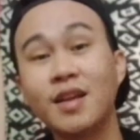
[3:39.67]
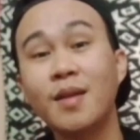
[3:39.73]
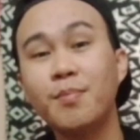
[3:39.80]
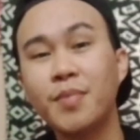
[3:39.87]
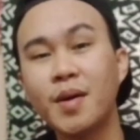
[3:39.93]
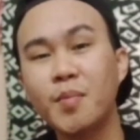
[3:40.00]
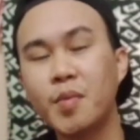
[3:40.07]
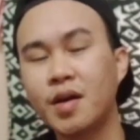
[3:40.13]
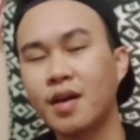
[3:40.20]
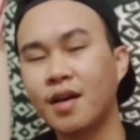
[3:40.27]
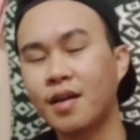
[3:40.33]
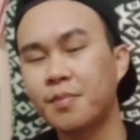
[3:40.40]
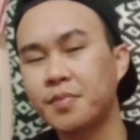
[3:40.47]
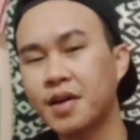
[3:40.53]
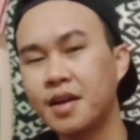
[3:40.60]
tanpa
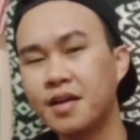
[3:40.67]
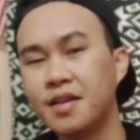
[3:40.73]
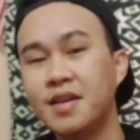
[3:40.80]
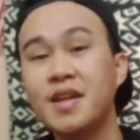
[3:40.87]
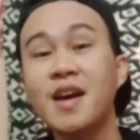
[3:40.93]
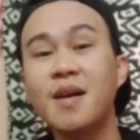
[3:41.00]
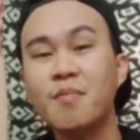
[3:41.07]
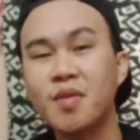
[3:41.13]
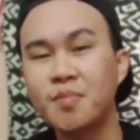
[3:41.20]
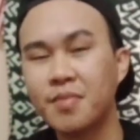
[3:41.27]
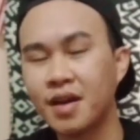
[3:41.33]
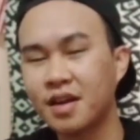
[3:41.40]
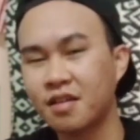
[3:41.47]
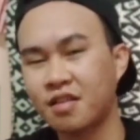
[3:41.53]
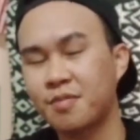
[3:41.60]
mengharapkan dia
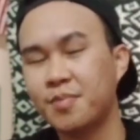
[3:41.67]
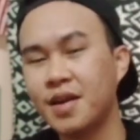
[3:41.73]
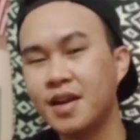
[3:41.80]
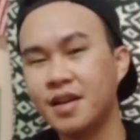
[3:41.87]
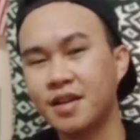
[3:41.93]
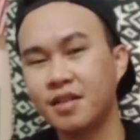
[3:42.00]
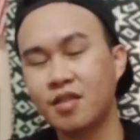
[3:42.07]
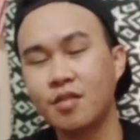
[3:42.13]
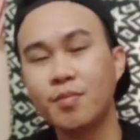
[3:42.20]
membalas balik